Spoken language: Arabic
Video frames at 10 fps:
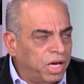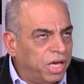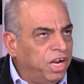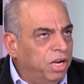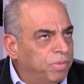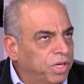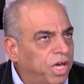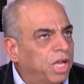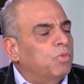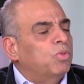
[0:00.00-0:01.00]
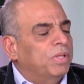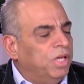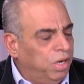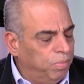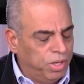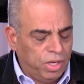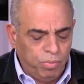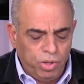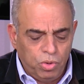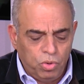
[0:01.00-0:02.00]
غير علمية غير مثبتة علميا
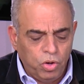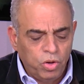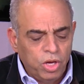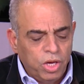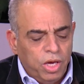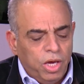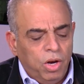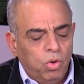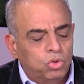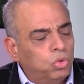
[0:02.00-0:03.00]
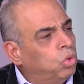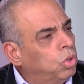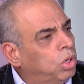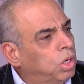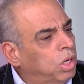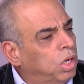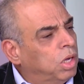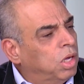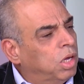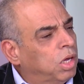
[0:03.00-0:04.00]
بأنه م. الاجور
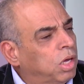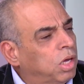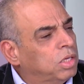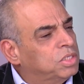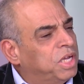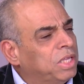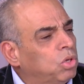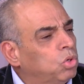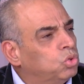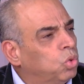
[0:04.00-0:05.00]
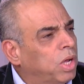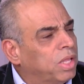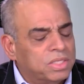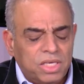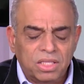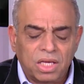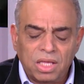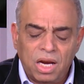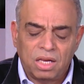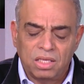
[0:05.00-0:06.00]
آه، زياده الاجور هذا سيضغط
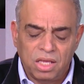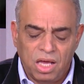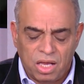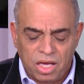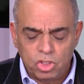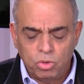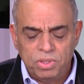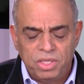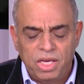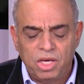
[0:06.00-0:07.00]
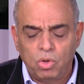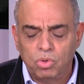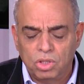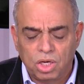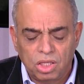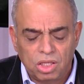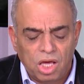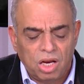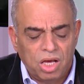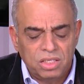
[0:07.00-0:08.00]
على القطاع الخاص وبالتالي قدره القطاع
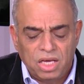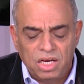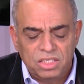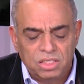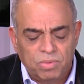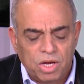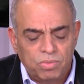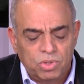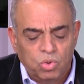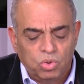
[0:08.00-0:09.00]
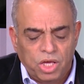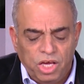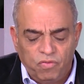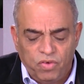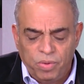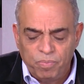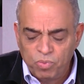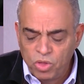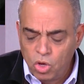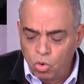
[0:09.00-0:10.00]
الخاص على الاستمرار بتكون ضعيفه
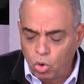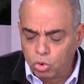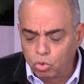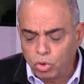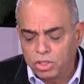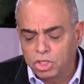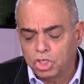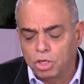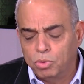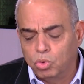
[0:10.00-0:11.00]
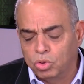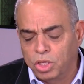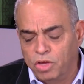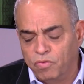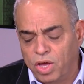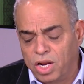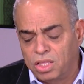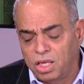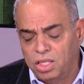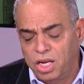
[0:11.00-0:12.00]
وقدرته على التشغيل بتكون ضعيفه انا
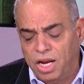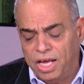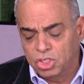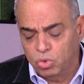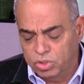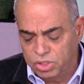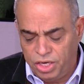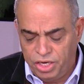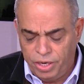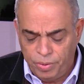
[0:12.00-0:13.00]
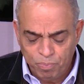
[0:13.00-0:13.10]
تقديري العكس هو الصحيح